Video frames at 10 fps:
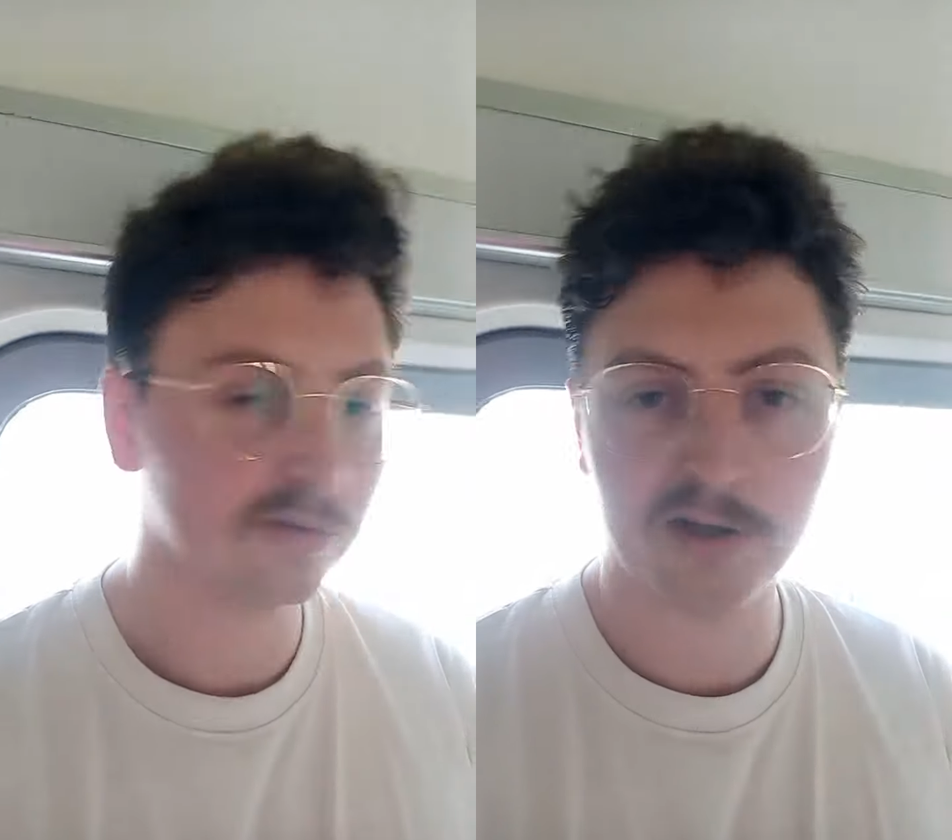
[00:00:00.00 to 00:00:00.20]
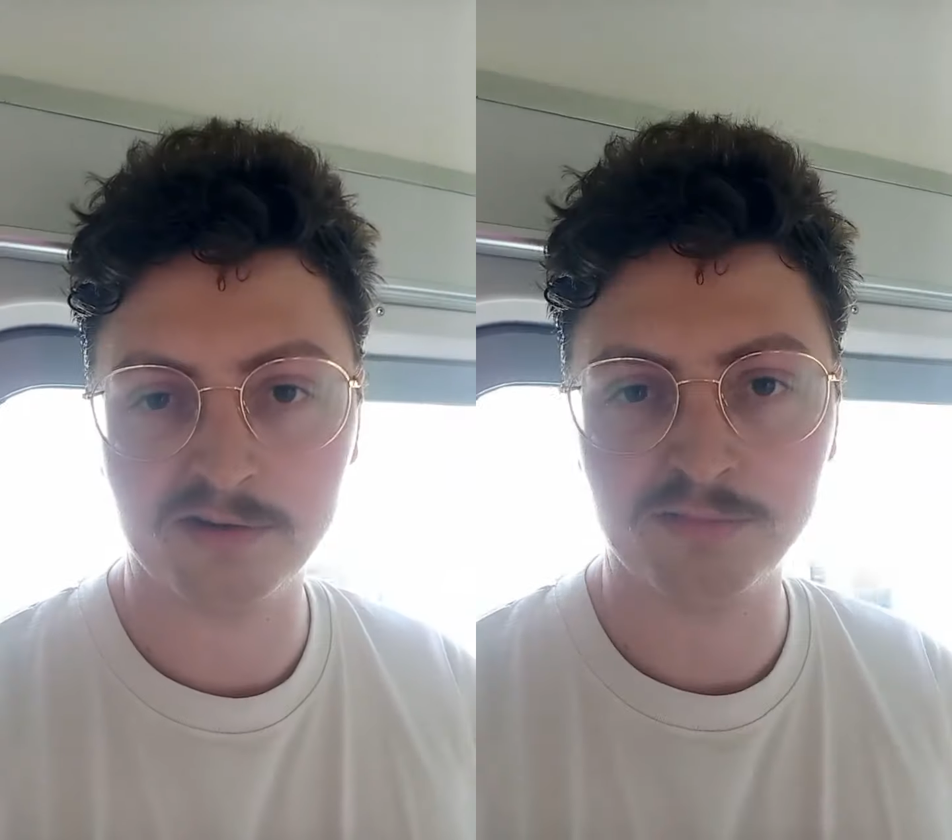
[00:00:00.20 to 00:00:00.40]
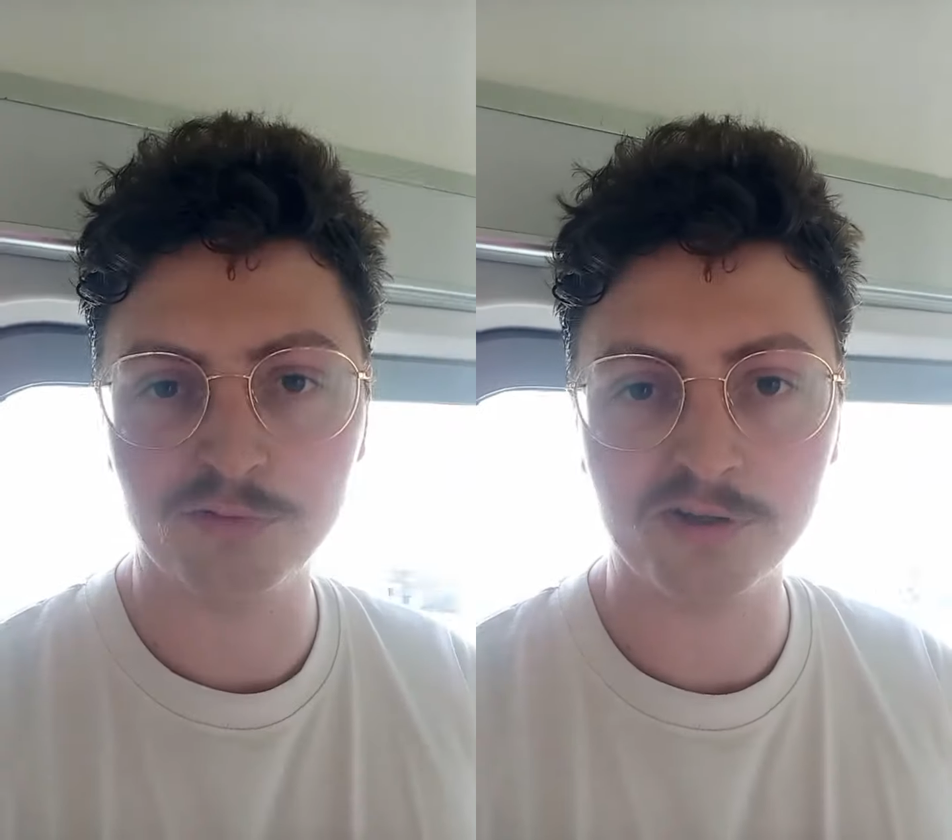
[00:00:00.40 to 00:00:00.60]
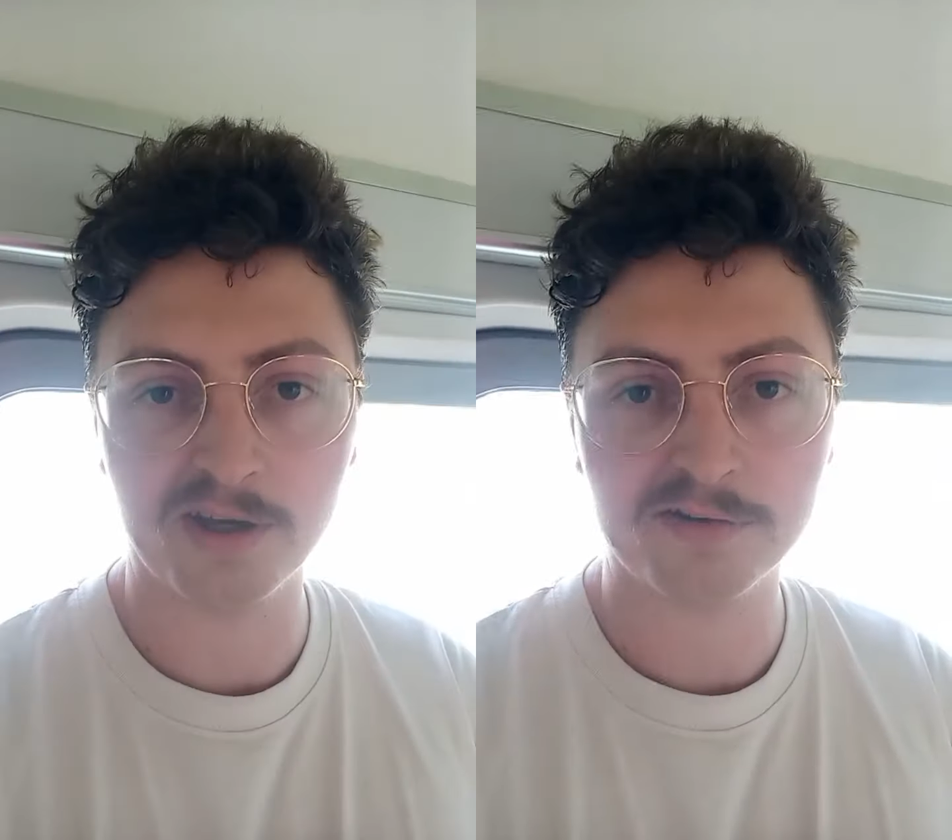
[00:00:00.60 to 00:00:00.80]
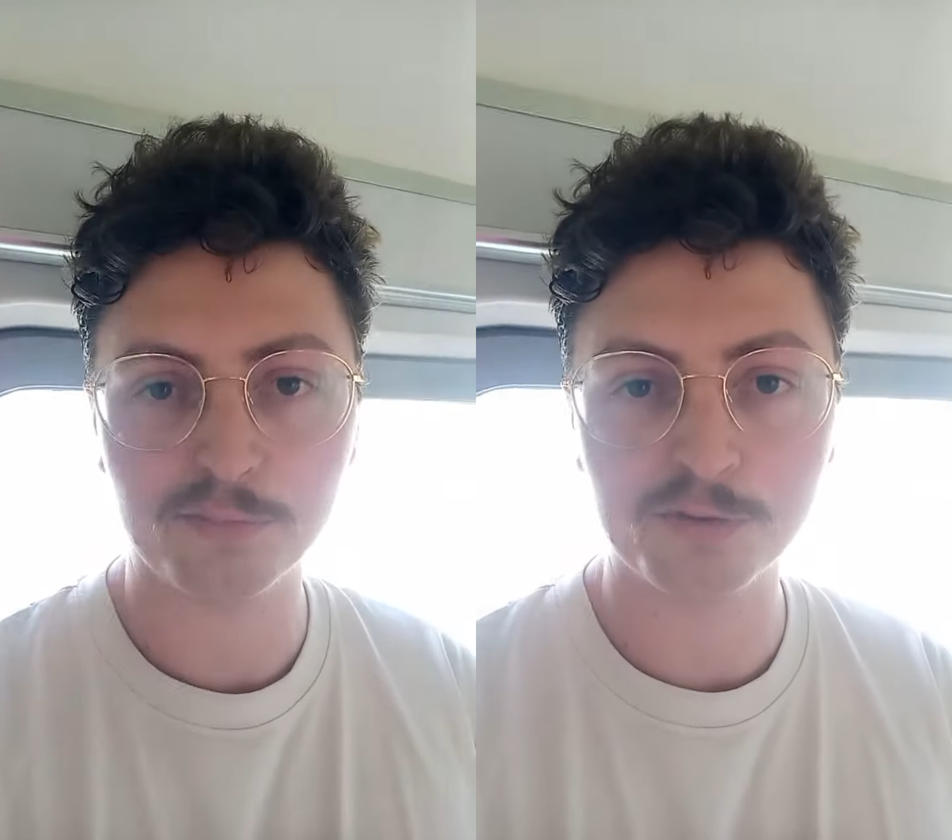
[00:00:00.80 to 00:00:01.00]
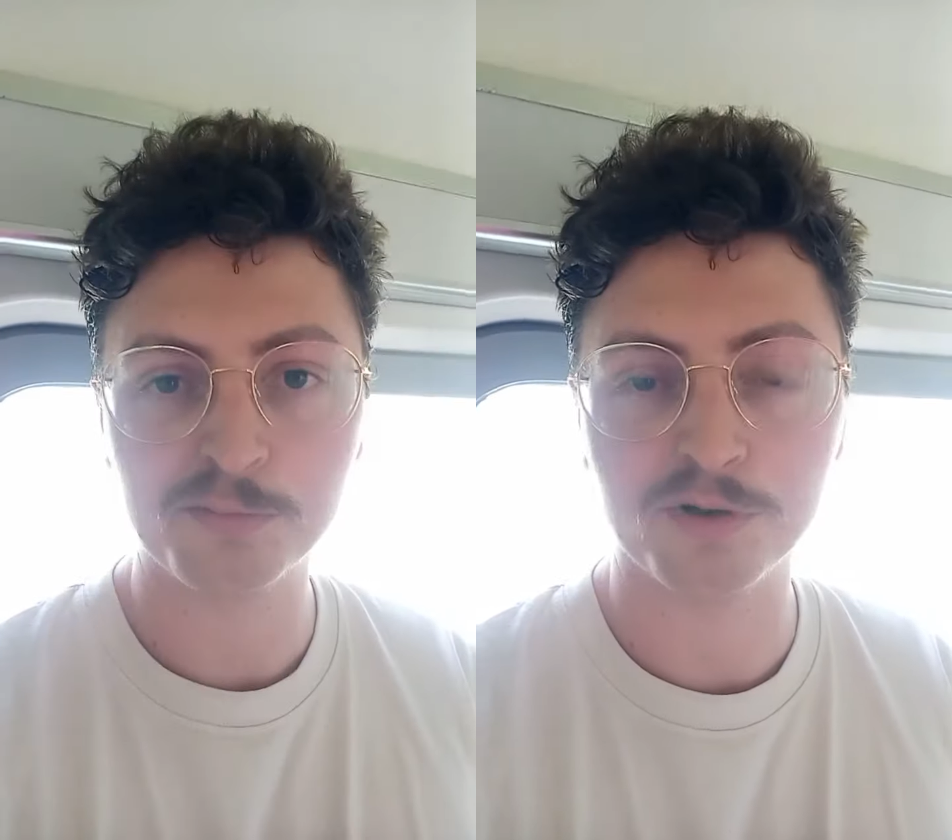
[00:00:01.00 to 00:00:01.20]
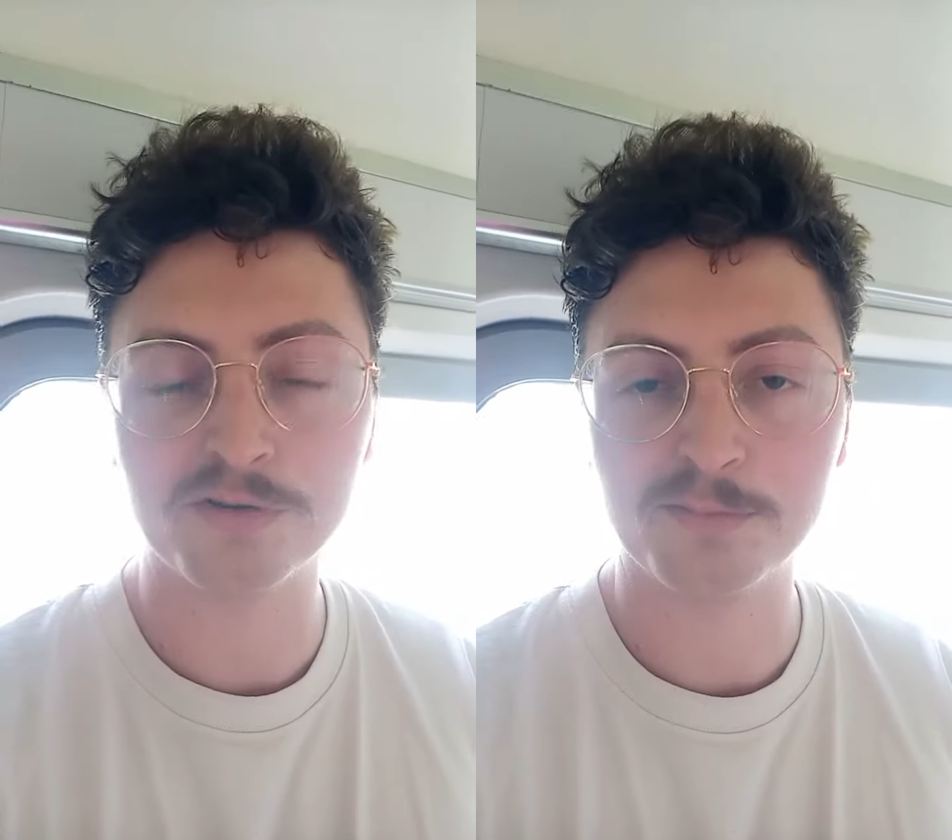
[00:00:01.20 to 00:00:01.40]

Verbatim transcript: das hat sich wohl direkt drum gesprochen